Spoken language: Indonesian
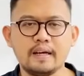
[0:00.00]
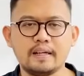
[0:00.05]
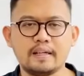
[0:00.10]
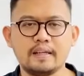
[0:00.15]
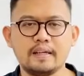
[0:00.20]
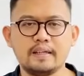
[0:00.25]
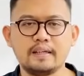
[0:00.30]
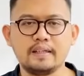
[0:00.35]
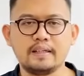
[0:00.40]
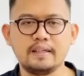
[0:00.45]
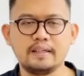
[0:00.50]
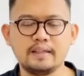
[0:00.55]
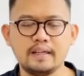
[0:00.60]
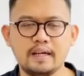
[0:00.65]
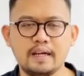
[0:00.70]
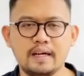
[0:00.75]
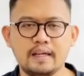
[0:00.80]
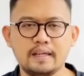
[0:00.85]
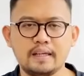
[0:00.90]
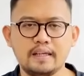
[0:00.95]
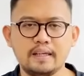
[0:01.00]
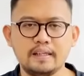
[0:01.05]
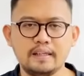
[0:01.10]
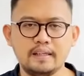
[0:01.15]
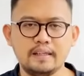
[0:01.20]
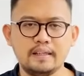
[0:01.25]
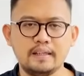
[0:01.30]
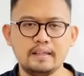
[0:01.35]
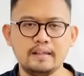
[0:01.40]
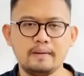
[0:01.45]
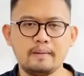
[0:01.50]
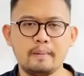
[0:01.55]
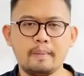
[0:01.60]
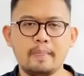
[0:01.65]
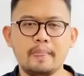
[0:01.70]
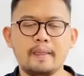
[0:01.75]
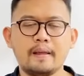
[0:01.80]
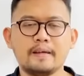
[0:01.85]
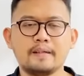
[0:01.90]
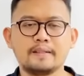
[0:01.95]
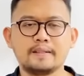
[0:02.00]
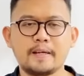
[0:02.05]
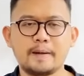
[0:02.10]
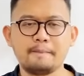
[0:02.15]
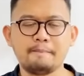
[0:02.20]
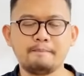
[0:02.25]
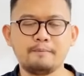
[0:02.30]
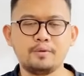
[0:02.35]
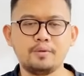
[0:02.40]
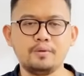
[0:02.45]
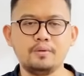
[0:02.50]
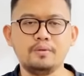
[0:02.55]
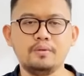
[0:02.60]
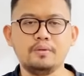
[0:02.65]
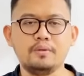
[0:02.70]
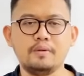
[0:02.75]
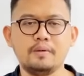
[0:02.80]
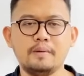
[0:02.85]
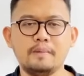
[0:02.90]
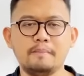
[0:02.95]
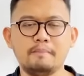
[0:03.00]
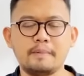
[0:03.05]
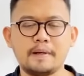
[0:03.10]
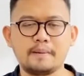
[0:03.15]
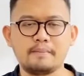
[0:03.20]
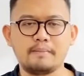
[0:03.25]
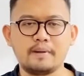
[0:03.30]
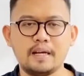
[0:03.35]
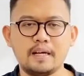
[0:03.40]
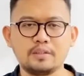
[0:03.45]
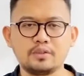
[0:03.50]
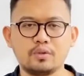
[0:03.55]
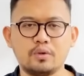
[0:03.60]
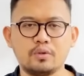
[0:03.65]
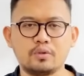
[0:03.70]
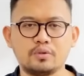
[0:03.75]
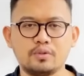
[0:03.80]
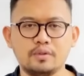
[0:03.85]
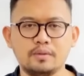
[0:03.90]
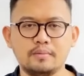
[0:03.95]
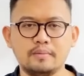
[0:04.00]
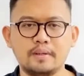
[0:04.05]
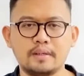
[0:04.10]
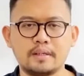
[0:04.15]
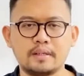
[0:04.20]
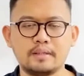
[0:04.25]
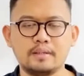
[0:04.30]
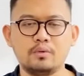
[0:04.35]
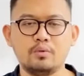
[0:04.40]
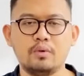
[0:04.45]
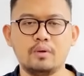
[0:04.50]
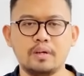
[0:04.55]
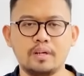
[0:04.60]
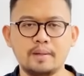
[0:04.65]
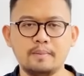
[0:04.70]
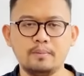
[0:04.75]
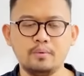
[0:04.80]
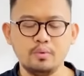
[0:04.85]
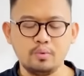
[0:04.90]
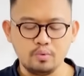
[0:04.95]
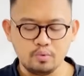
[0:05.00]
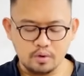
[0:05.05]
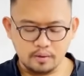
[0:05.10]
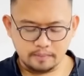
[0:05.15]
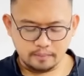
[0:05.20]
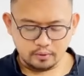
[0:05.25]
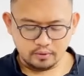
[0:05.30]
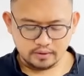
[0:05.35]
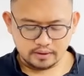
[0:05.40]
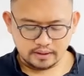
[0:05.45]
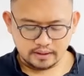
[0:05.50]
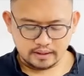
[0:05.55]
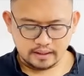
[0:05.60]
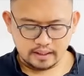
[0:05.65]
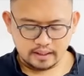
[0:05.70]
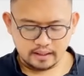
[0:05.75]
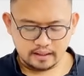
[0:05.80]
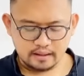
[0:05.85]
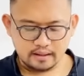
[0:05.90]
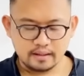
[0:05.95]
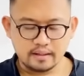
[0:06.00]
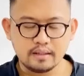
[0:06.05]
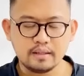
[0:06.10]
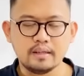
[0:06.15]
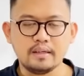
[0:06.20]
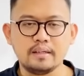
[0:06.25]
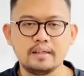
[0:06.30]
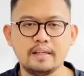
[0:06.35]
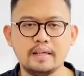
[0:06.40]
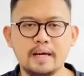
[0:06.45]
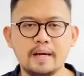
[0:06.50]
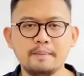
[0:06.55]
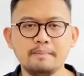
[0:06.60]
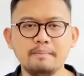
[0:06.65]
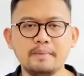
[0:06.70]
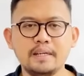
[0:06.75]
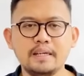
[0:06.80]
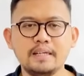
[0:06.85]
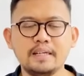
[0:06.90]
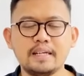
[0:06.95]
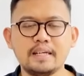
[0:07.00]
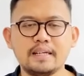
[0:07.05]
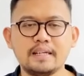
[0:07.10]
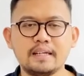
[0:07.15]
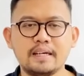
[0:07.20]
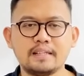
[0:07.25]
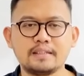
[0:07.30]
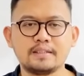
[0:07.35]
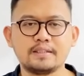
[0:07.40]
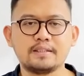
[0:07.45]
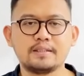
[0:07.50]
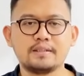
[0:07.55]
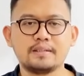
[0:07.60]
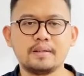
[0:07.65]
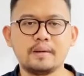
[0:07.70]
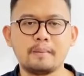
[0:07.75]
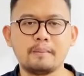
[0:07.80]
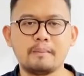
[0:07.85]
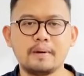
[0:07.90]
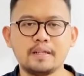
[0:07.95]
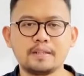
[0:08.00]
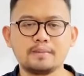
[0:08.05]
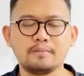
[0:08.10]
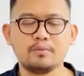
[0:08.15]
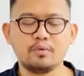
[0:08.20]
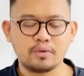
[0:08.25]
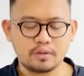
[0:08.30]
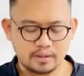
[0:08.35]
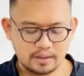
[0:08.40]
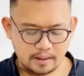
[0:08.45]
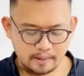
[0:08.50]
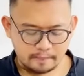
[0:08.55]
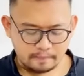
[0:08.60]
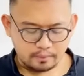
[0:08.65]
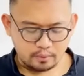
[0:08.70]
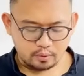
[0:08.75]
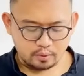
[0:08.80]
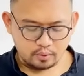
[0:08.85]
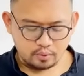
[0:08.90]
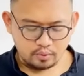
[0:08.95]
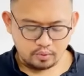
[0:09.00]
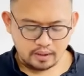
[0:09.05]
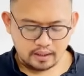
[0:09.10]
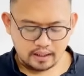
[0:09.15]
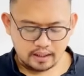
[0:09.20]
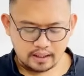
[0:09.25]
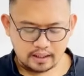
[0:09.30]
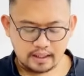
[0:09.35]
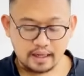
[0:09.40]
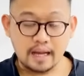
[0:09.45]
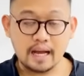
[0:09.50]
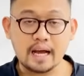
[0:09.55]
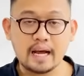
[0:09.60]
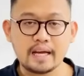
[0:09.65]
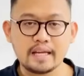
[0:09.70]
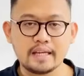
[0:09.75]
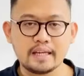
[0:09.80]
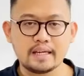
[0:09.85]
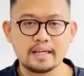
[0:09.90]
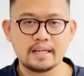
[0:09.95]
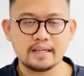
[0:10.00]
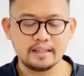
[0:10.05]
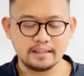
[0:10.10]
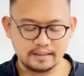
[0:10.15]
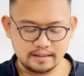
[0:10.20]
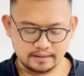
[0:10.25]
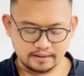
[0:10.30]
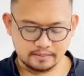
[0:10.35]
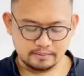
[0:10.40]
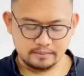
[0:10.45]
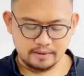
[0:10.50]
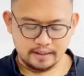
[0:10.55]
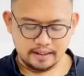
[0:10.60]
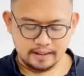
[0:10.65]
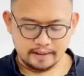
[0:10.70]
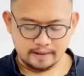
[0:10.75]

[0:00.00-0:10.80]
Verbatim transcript: harian kita hari ini Sabtu 14 Oktober 2023 diambil dari Nats Mazmur 62 ayat yang ke-9.